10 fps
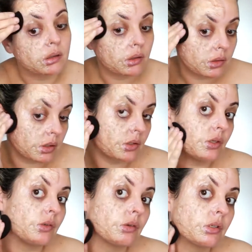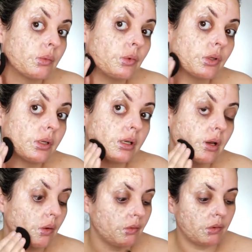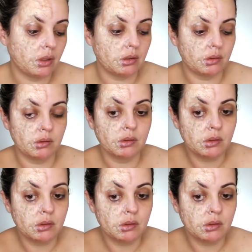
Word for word: Nossa, gente, eu achei muito legal o efeito.